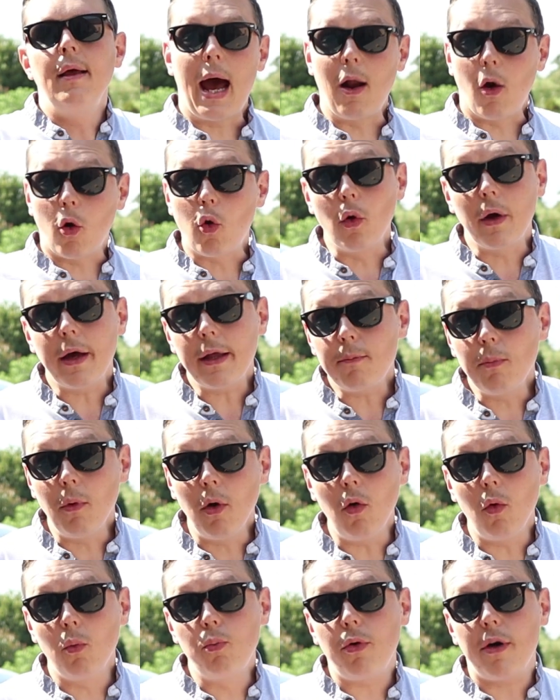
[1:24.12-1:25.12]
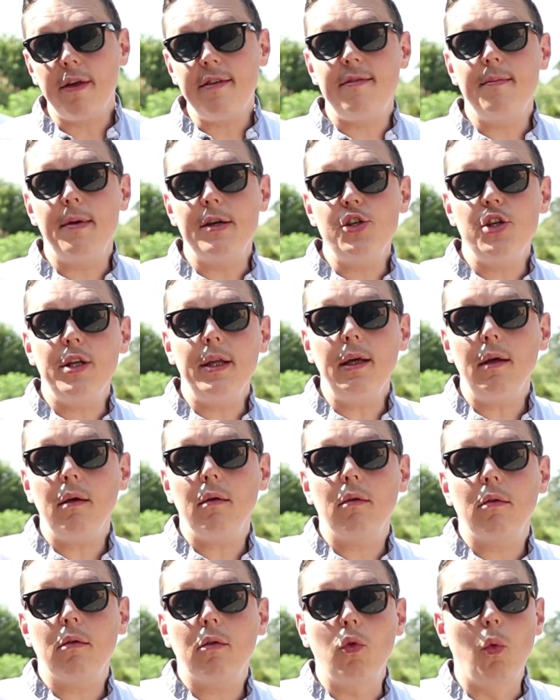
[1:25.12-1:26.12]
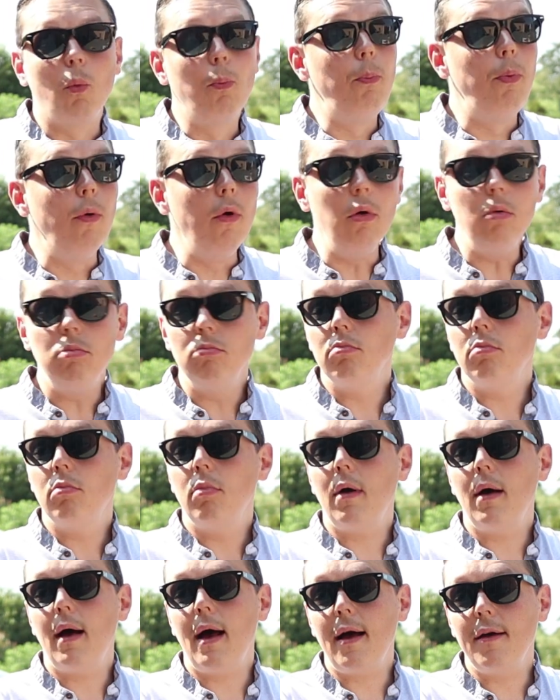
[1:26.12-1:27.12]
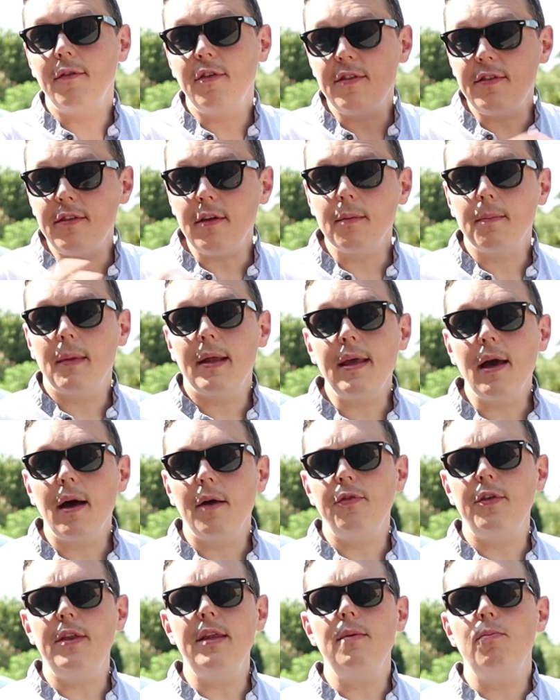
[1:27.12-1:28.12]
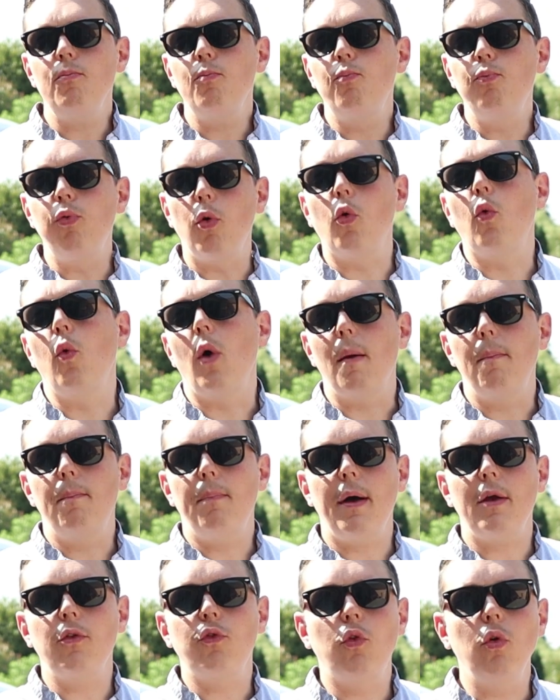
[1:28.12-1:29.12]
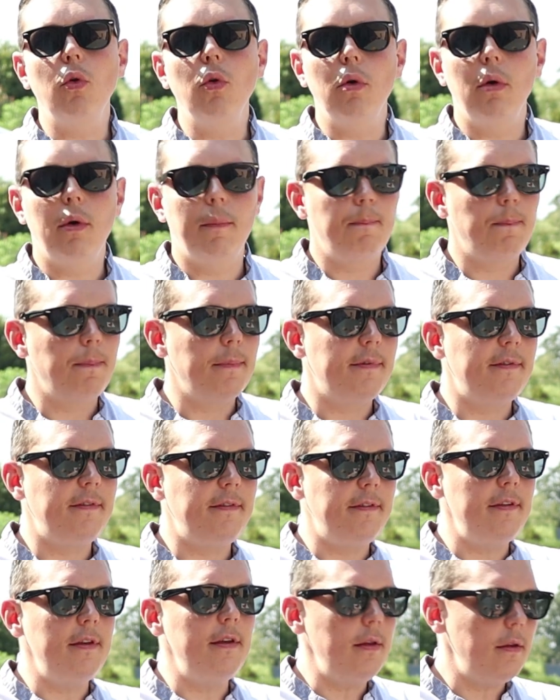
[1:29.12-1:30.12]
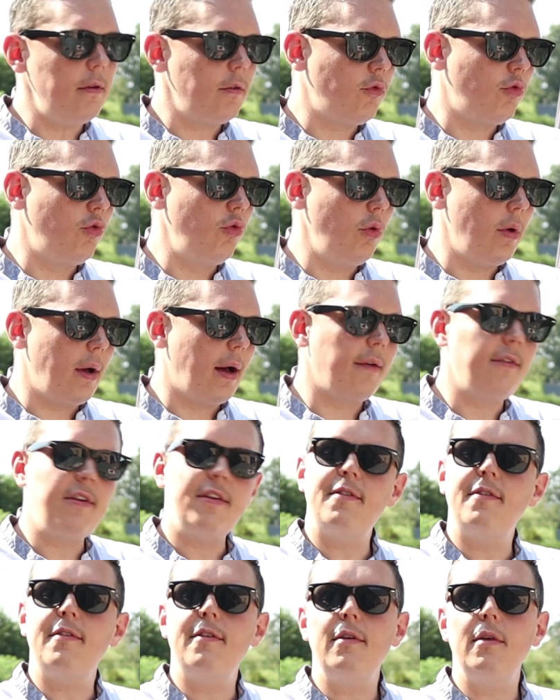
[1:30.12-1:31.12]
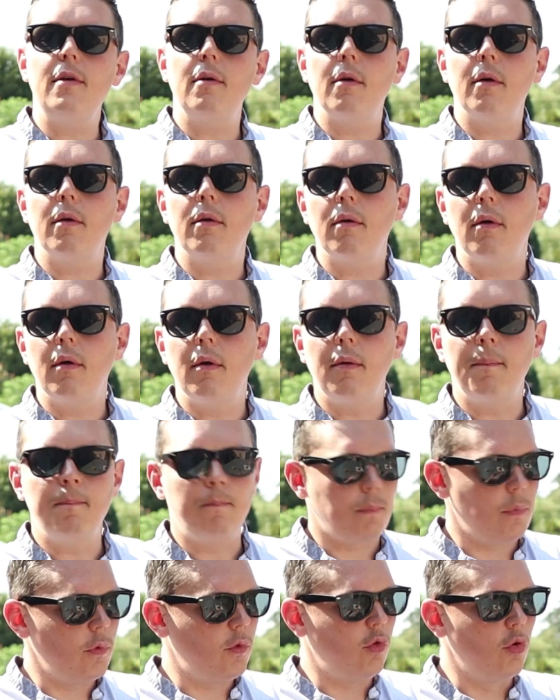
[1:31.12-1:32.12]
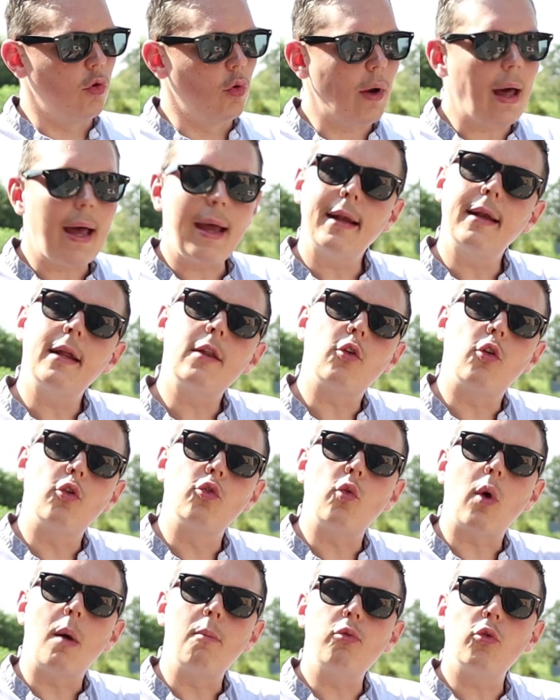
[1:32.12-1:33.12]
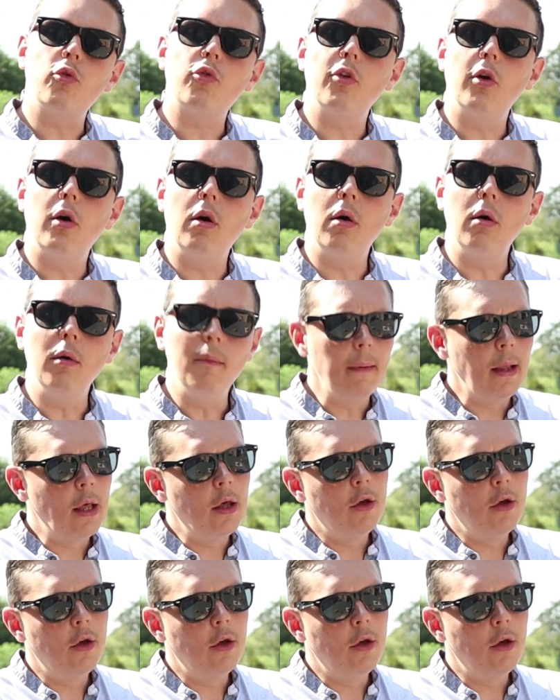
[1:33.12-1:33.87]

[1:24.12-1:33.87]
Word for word: Alors concrètement, on pourrait s'imaginer qu'on peut investir de manière infinie. Pourquoi Parce que si tu investis euh, selon la règle des 33%,